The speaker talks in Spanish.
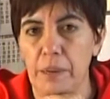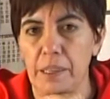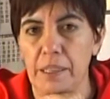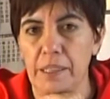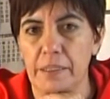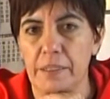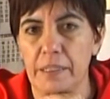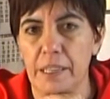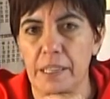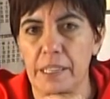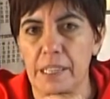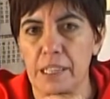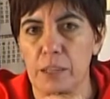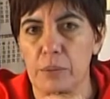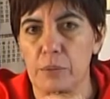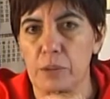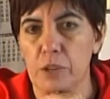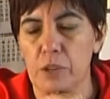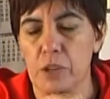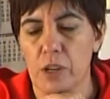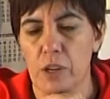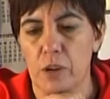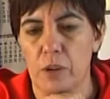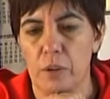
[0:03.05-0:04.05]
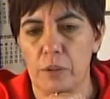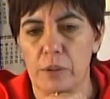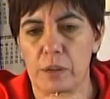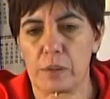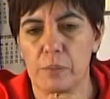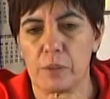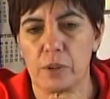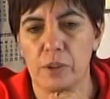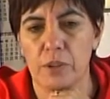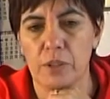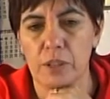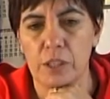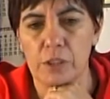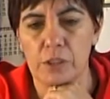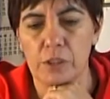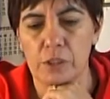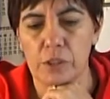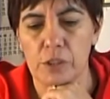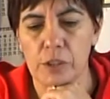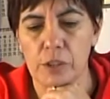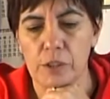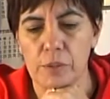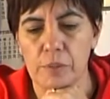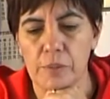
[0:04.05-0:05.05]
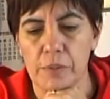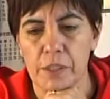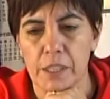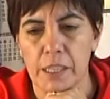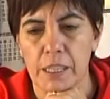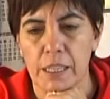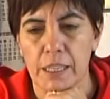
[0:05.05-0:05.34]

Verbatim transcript: paritaria, como ya lo habíamos dicho,